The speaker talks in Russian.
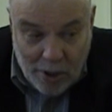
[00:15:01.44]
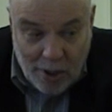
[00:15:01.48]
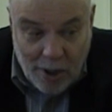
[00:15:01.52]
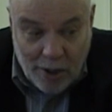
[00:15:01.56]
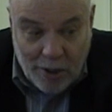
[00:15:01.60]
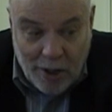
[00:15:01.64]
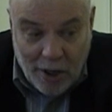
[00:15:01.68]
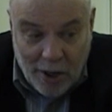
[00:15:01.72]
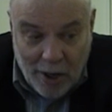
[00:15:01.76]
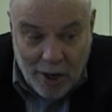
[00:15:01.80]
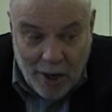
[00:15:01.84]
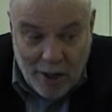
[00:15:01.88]
ли
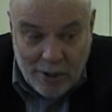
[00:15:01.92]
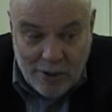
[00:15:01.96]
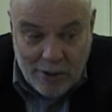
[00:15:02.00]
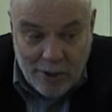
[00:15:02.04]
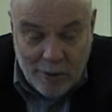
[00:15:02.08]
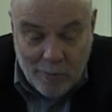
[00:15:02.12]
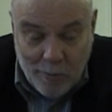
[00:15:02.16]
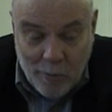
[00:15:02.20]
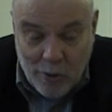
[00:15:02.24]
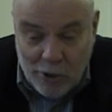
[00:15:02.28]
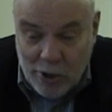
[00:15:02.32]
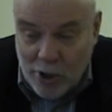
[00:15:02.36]
Ахиллес,
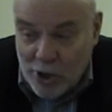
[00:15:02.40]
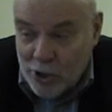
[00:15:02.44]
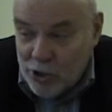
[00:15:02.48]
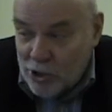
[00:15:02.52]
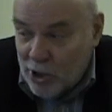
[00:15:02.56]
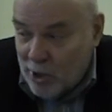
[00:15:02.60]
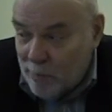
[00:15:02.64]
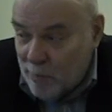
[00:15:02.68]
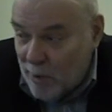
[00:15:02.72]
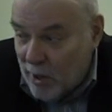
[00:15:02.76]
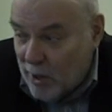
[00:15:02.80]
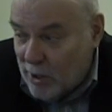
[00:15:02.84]
может ли
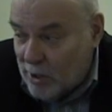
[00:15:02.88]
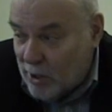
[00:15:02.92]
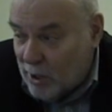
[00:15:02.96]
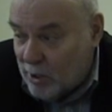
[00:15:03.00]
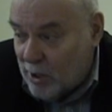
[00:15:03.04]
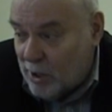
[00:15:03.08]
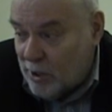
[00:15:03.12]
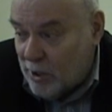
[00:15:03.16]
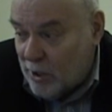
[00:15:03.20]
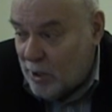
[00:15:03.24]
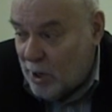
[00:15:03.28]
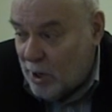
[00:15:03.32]
черепаха
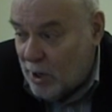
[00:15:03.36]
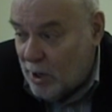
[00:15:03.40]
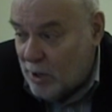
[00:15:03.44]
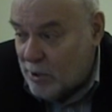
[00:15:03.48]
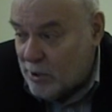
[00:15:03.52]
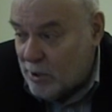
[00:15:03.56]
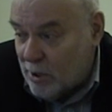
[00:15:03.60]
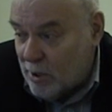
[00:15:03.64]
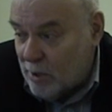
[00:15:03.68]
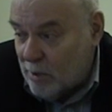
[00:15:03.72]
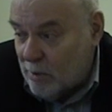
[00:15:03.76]
догнать Ахиллеса?